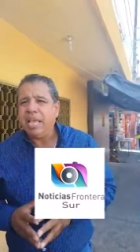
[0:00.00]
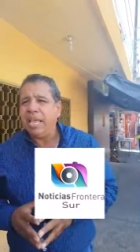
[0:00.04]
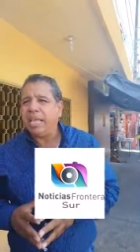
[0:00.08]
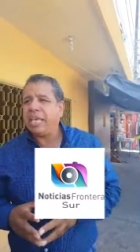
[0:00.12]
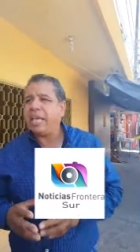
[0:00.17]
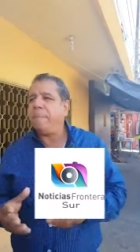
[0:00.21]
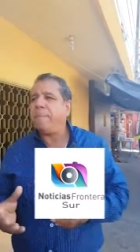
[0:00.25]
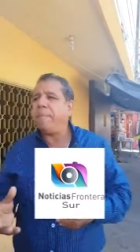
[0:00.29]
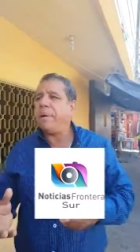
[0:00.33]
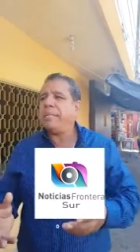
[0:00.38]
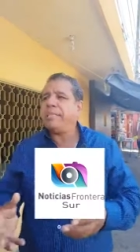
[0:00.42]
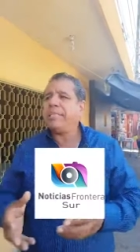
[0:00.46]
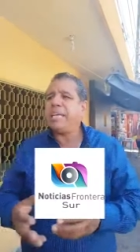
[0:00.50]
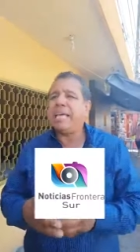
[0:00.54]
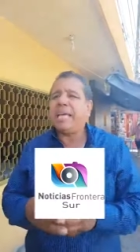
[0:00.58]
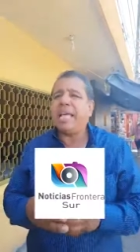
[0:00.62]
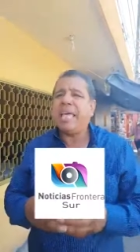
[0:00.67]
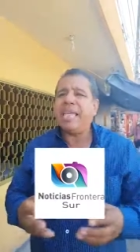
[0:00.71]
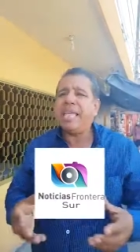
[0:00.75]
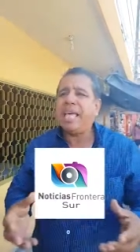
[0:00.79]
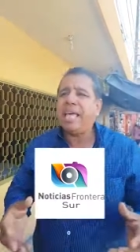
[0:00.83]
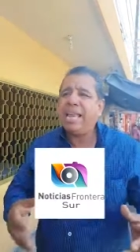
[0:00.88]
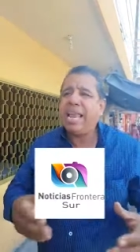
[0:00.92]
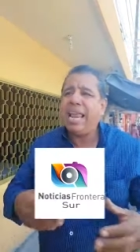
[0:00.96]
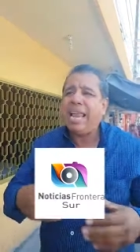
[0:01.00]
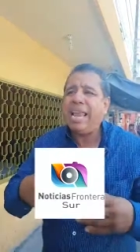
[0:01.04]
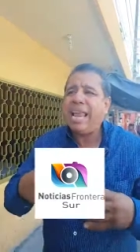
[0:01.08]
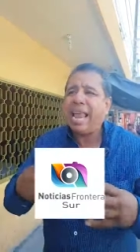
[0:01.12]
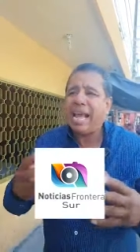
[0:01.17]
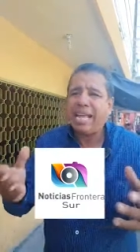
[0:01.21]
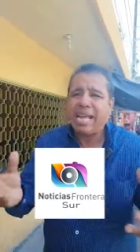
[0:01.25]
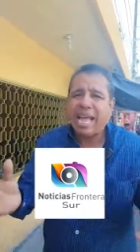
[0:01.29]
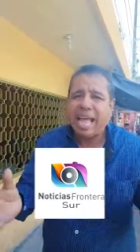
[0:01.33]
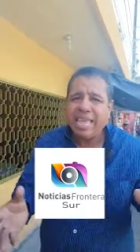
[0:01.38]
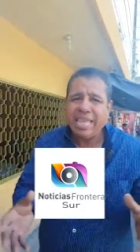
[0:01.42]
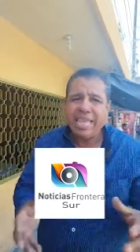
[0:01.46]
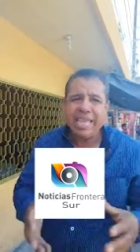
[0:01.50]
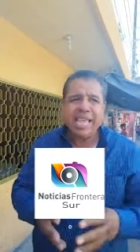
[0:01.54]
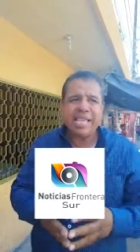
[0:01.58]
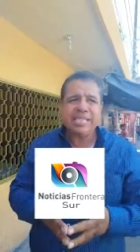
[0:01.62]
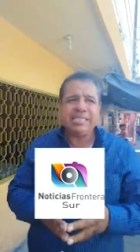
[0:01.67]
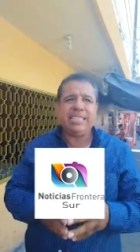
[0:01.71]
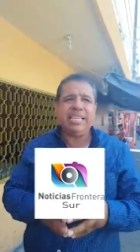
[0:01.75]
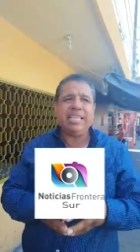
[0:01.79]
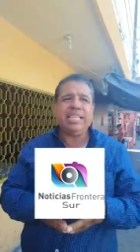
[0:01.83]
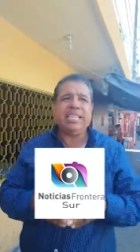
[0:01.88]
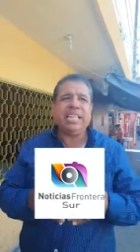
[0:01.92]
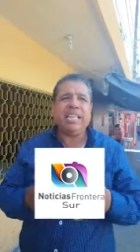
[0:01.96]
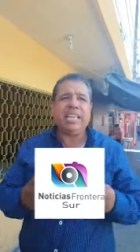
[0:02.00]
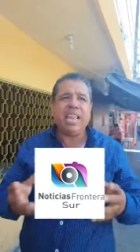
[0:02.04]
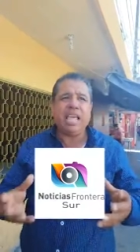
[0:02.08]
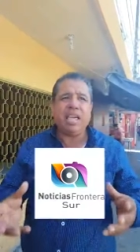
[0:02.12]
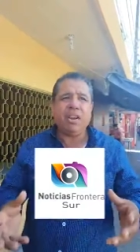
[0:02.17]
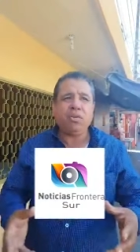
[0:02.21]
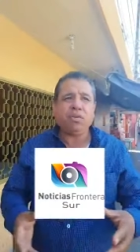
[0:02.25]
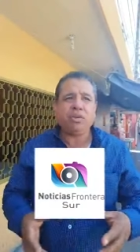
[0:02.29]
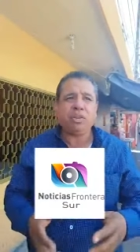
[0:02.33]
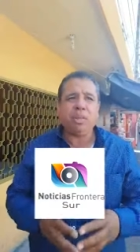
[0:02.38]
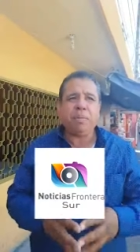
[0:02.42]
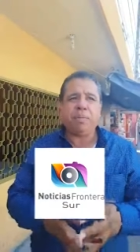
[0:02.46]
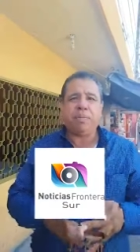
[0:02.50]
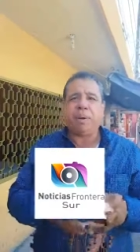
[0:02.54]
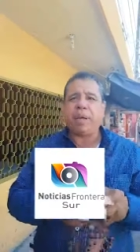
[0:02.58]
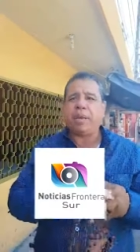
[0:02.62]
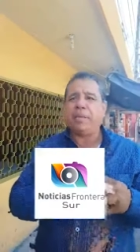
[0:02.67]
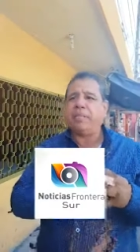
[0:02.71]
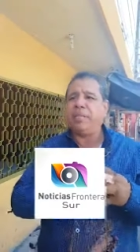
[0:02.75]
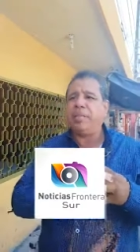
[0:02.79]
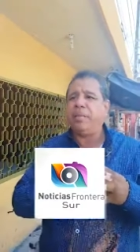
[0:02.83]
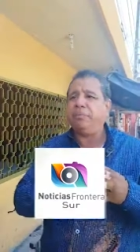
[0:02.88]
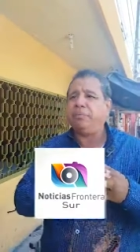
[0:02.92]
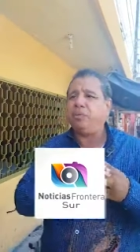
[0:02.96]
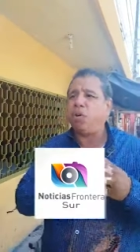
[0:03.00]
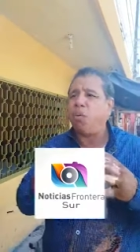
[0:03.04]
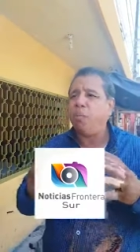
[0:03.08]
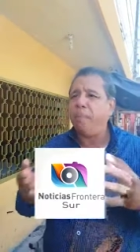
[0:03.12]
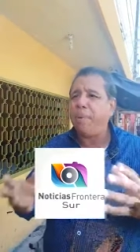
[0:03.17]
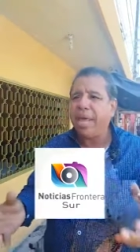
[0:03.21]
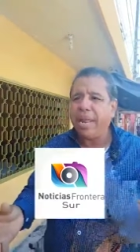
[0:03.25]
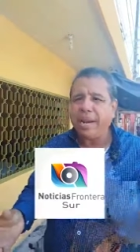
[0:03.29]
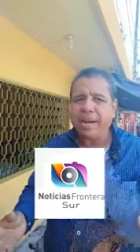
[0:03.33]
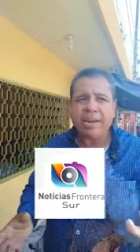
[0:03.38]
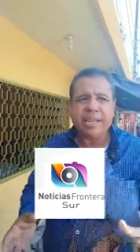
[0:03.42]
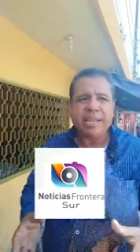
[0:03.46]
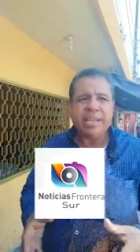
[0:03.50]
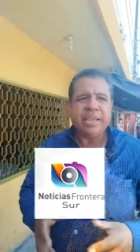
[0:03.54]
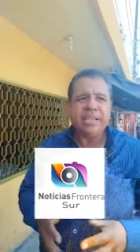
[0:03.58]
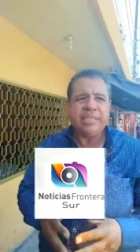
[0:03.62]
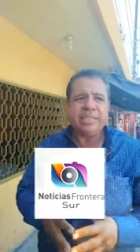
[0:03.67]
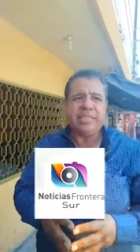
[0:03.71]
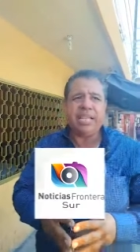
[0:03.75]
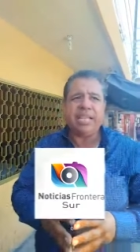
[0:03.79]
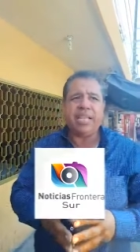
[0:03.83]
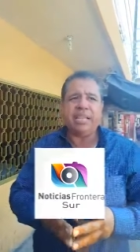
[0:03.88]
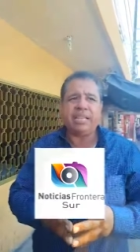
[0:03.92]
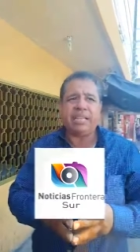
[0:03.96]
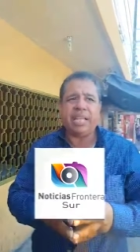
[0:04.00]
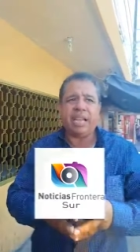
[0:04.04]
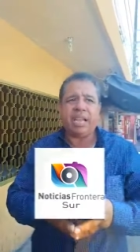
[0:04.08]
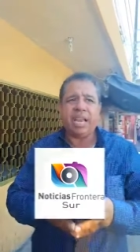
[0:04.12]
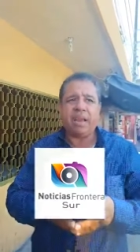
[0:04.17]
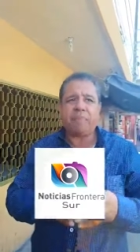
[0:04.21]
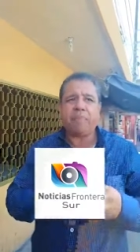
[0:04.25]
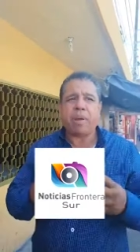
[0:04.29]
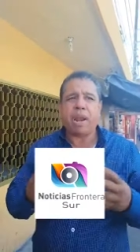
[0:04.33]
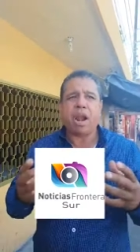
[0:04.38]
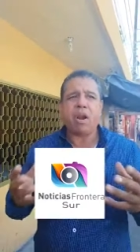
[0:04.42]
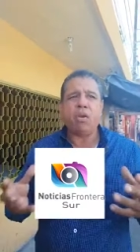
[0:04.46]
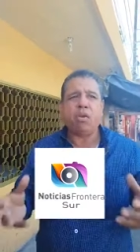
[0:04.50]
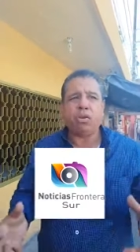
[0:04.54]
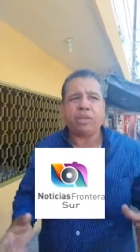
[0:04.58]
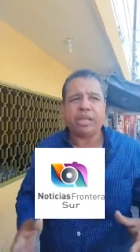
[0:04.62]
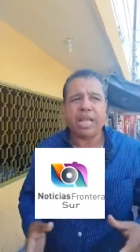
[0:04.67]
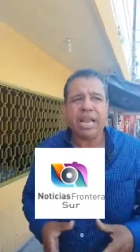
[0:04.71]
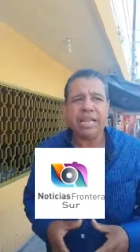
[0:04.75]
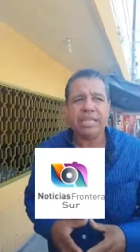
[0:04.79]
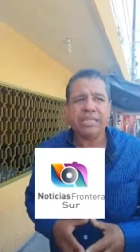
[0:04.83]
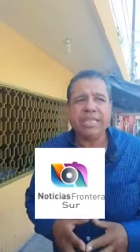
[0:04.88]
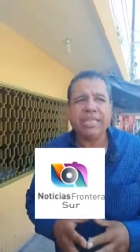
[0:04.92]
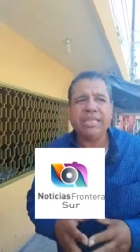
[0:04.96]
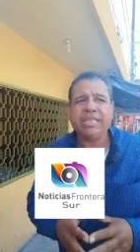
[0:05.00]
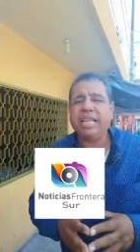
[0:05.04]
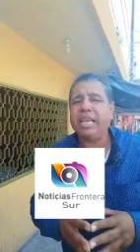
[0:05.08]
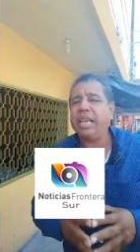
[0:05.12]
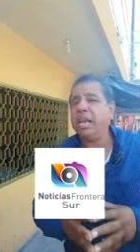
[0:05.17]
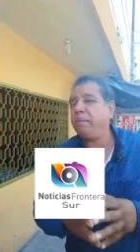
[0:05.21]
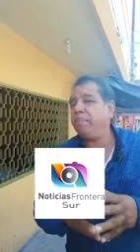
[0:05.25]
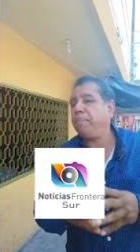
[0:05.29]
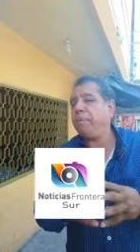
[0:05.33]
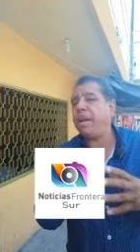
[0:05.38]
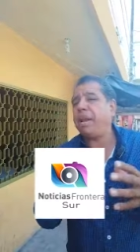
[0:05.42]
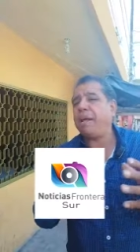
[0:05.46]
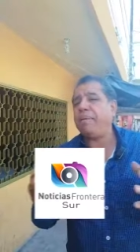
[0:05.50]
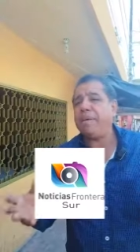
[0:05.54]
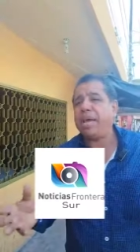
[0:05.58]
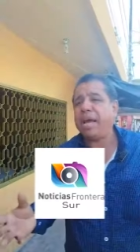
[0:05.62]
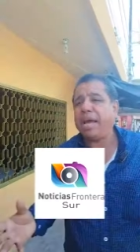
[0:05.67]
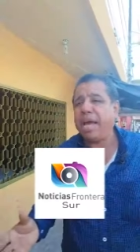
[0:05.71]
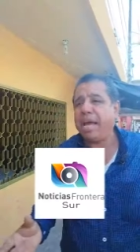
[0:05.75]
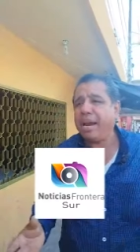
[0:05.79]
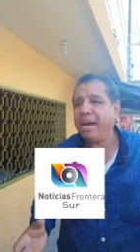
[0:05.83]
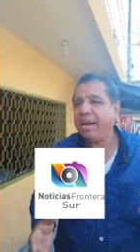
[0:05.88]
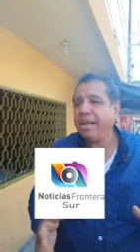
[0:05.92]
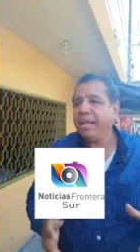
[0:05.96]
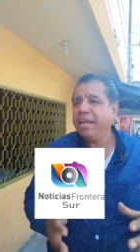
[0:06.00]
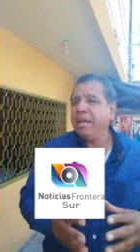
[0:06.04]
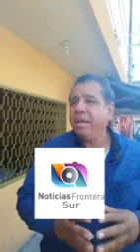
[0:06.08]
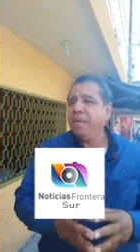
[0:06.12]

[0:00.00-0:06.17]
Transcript: ¿Y qué pasa? Quedan en la calle sin dinero, sin, sin comer, sin tener para el hotel, sin tener para viajar.